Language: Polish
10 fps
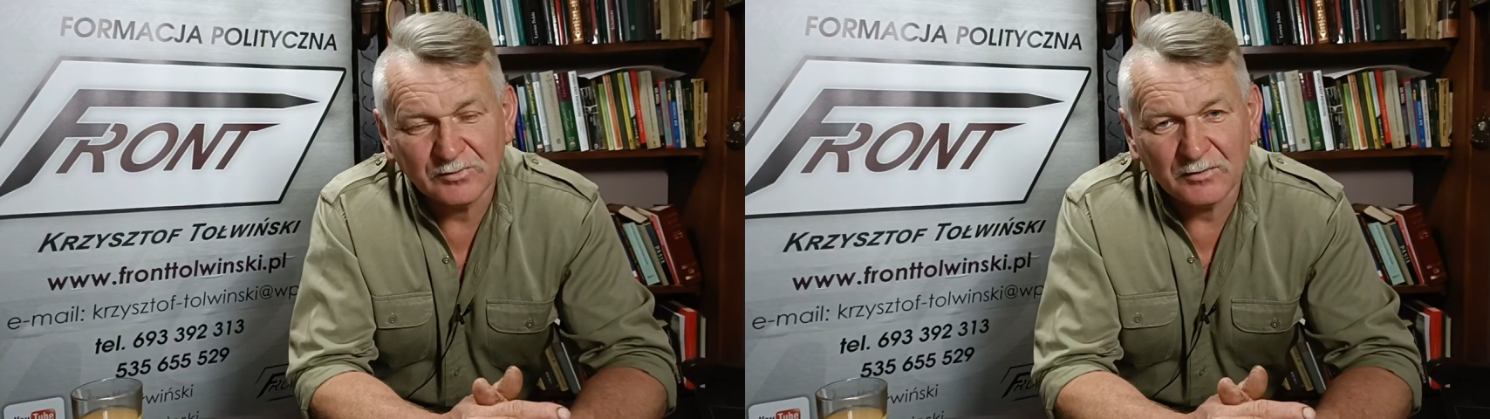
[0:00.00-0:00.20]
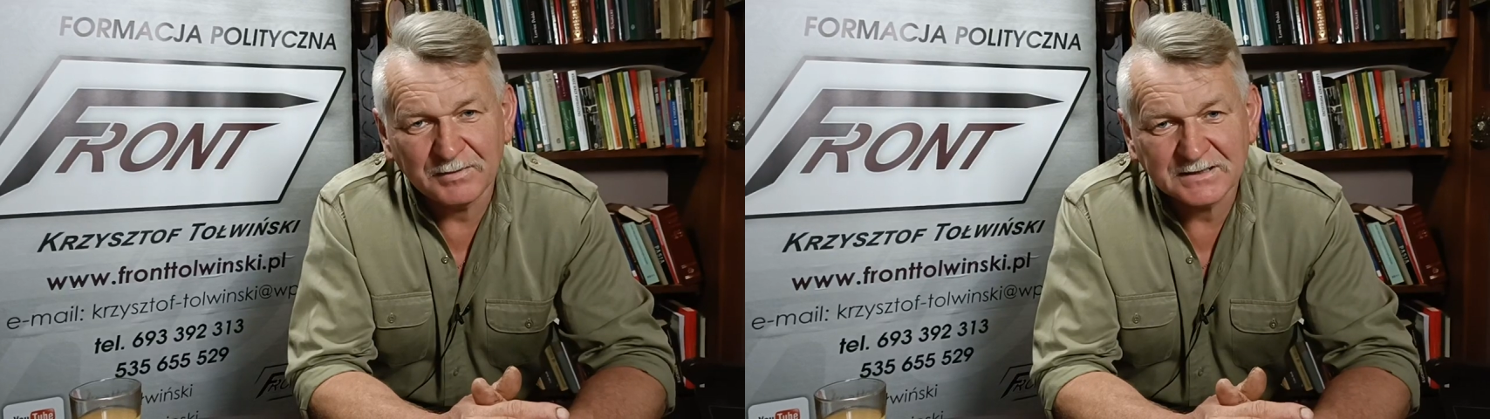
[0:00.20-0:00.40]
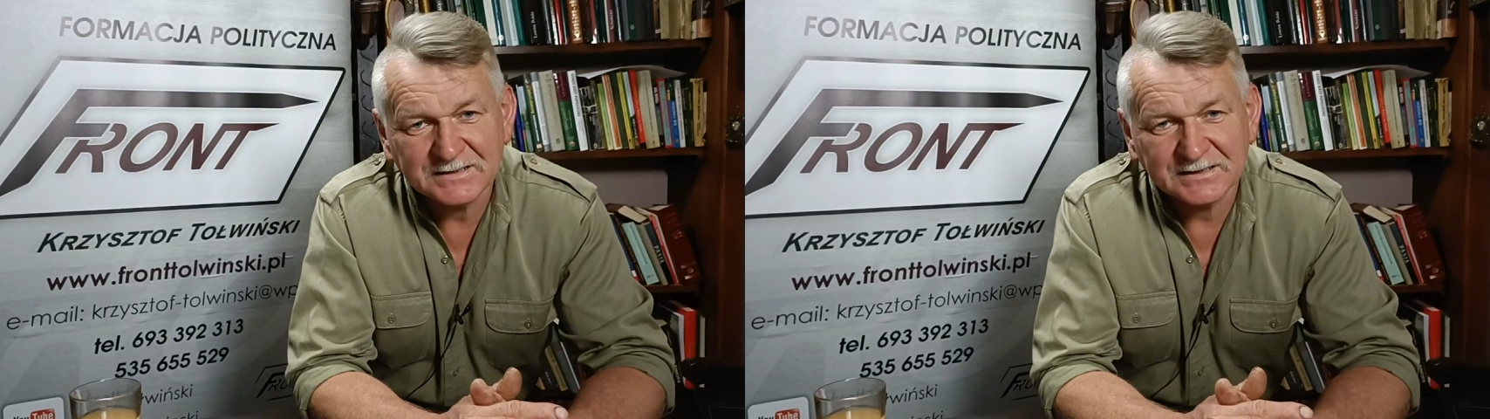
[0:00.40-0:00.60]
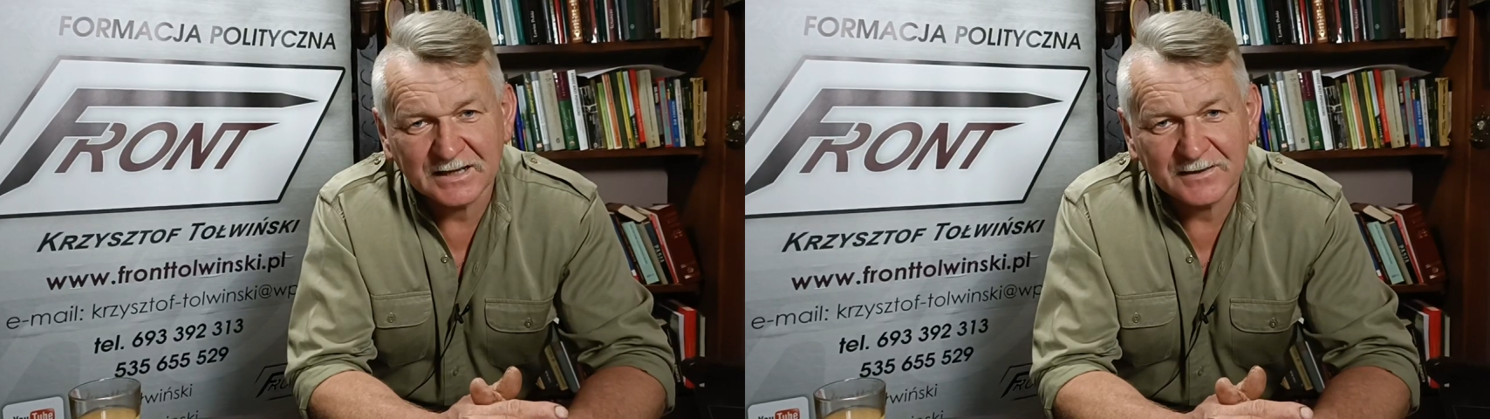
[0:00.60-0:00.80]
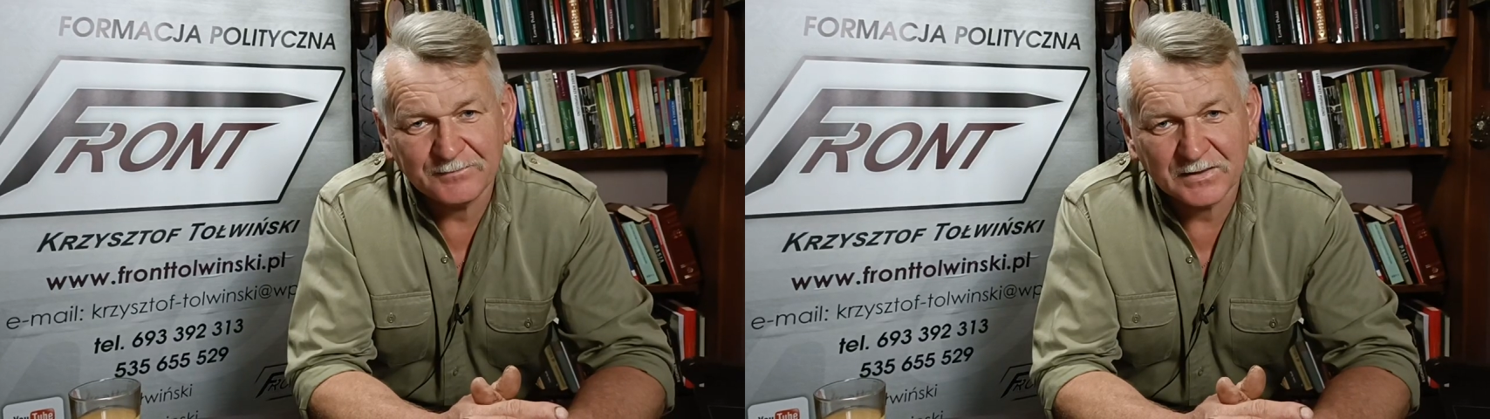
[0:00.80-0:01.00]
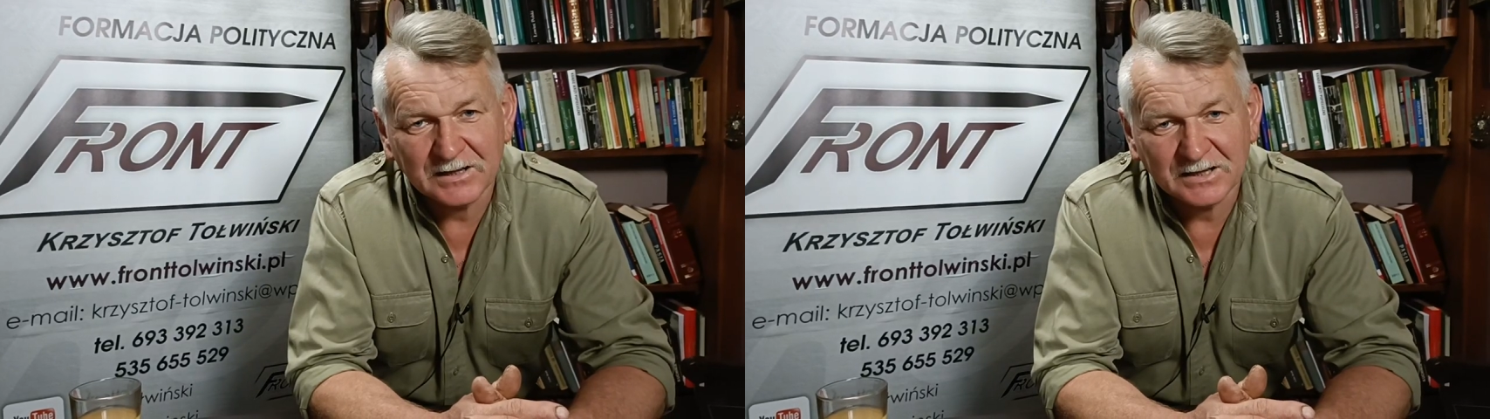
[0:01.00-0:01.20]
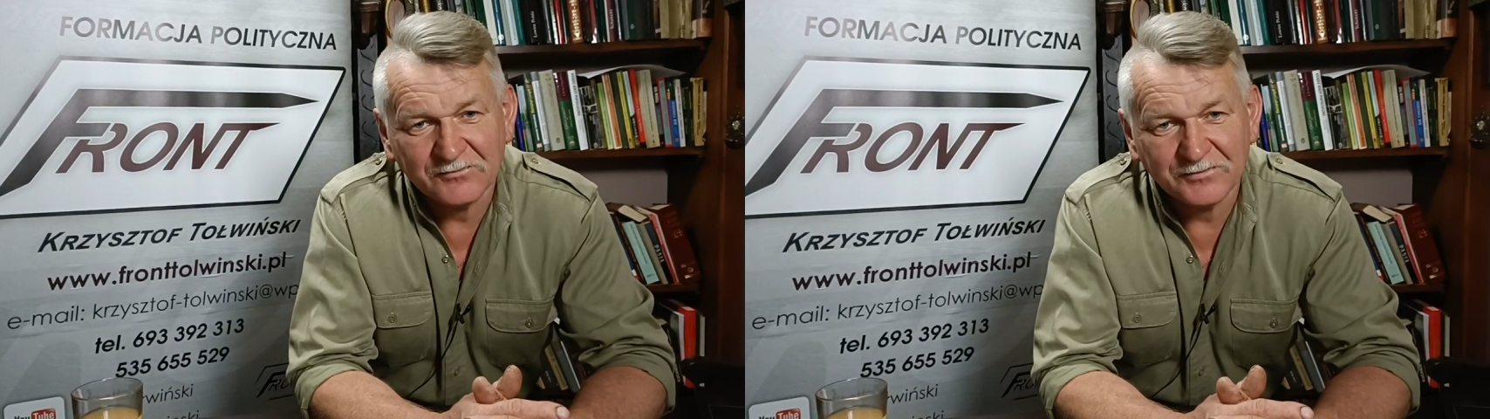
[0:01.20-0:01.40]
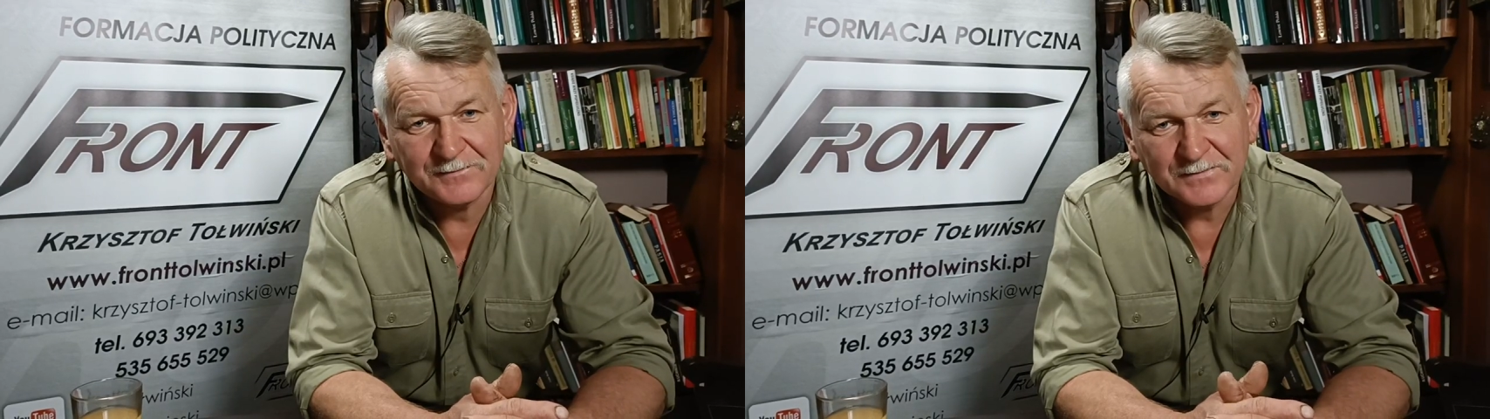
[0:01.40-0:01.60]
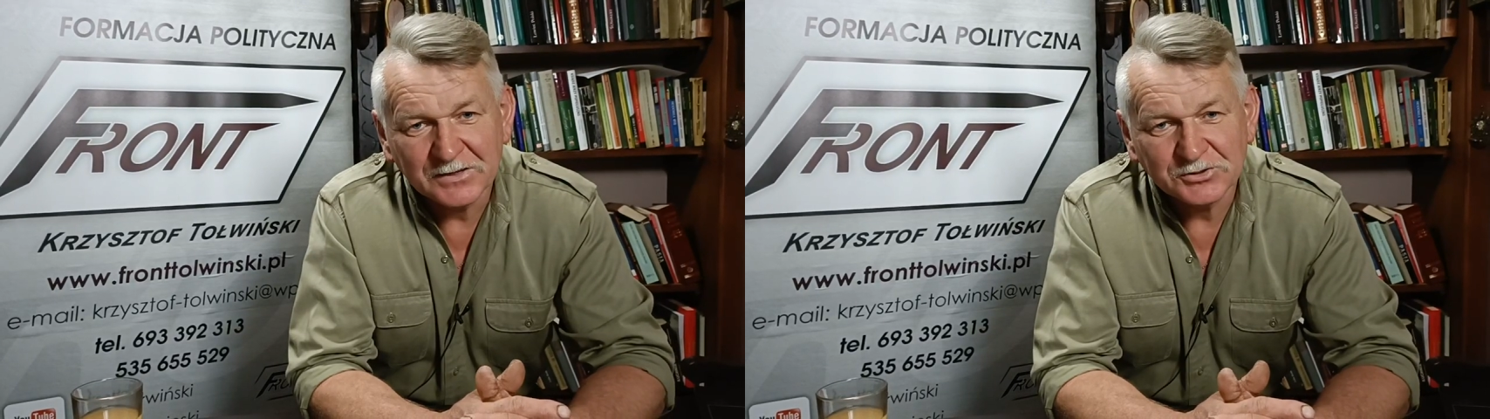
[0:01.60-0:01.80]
obecnej Litwy,